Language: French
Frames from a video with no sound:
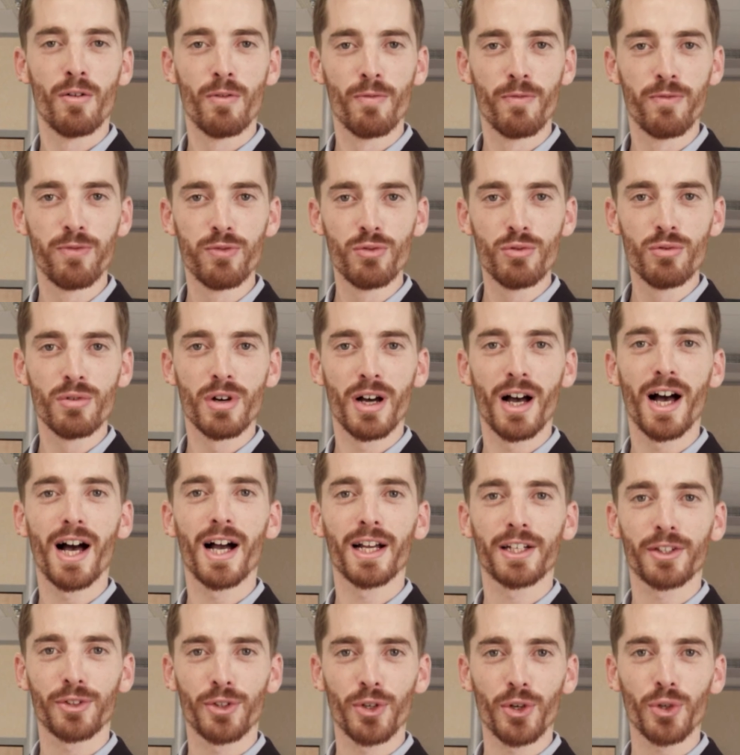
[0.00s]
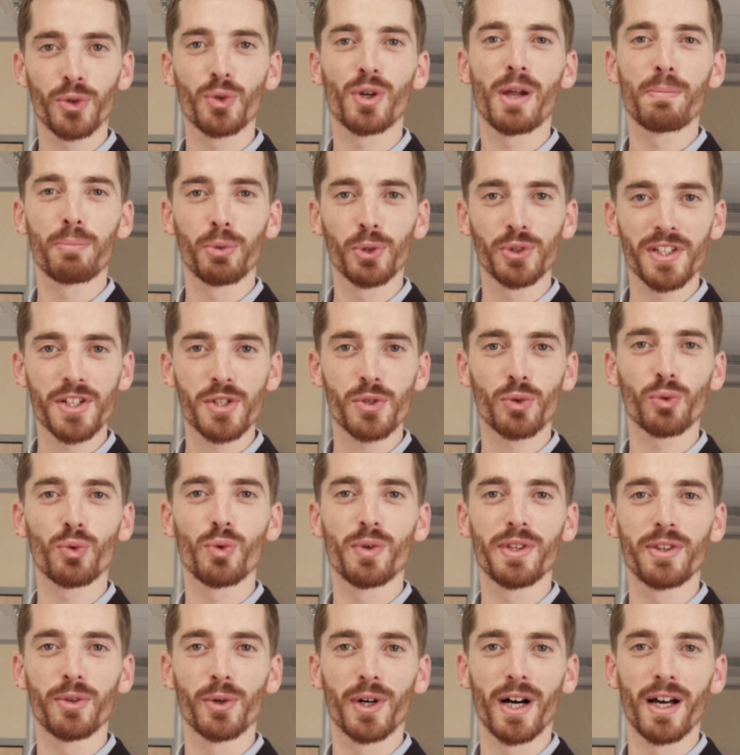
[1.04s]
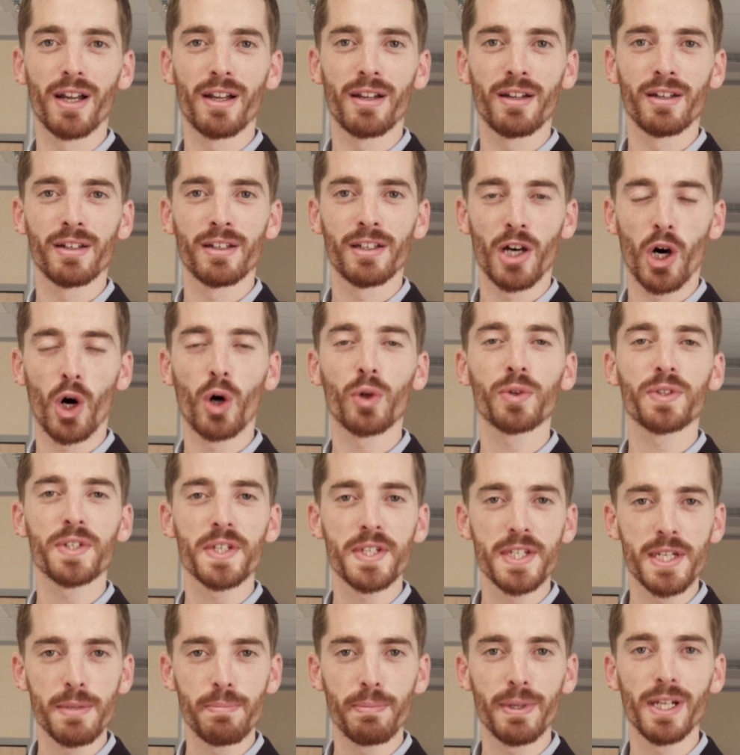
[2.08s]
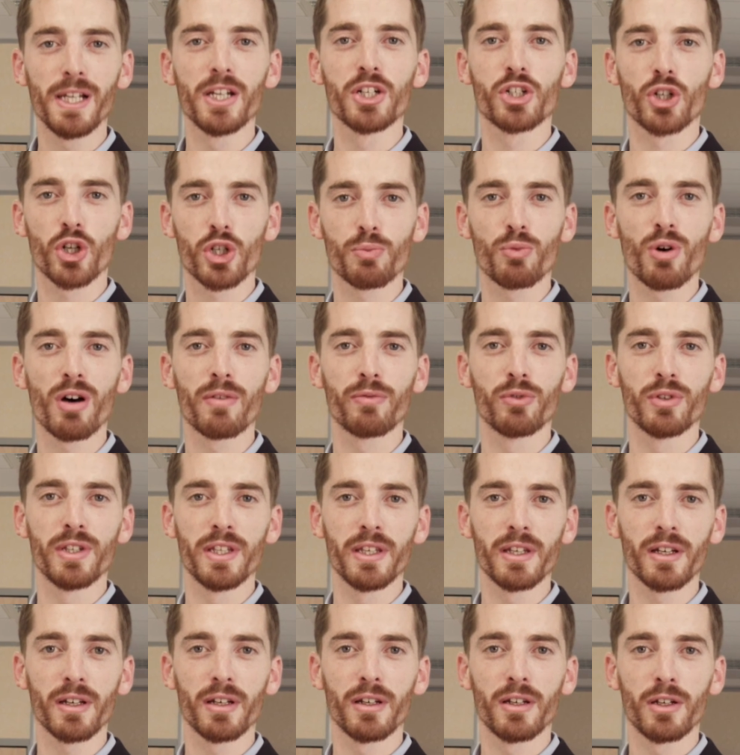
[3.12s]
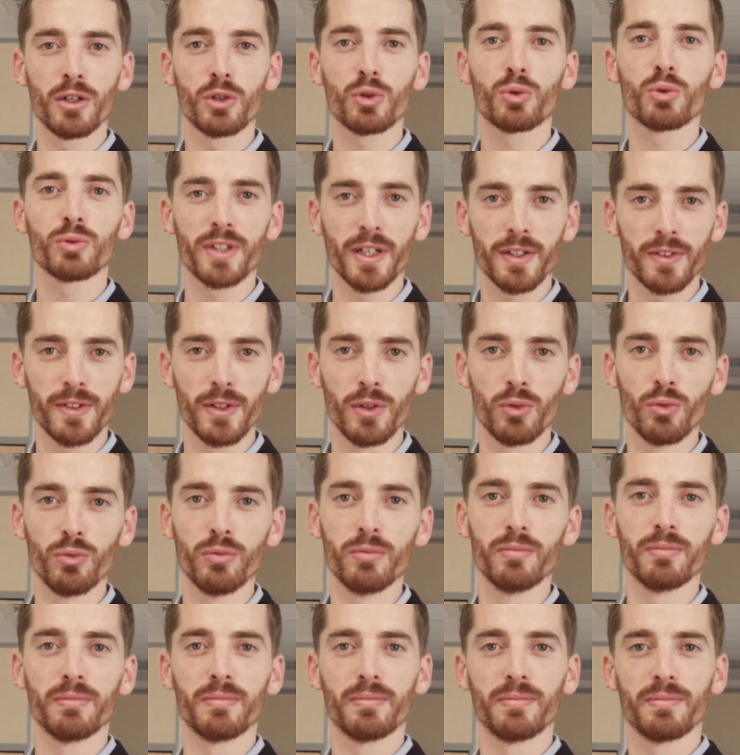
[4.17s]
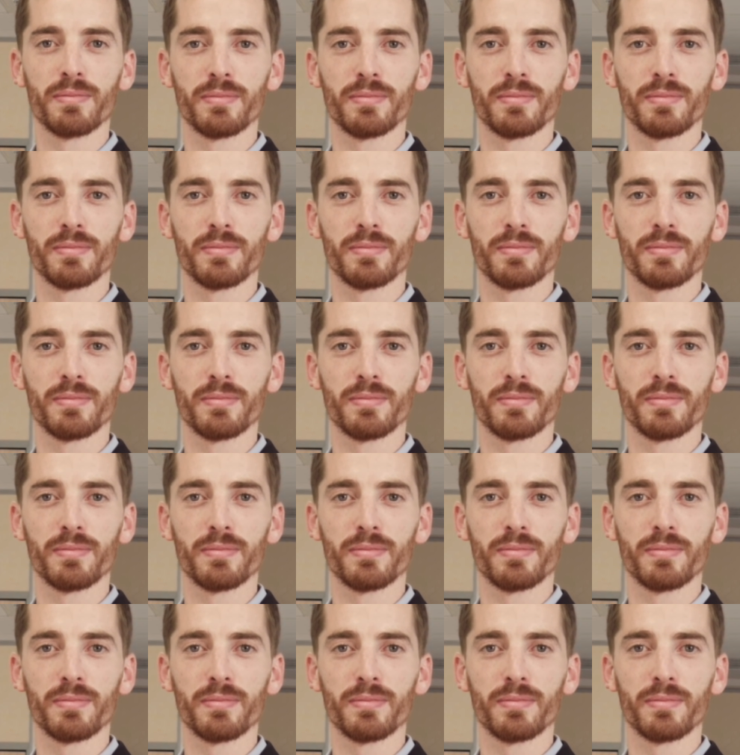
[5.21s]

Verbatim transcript: Vous, acteurs de la protection du littoral, anticiper les changements à venir, contactez-nous.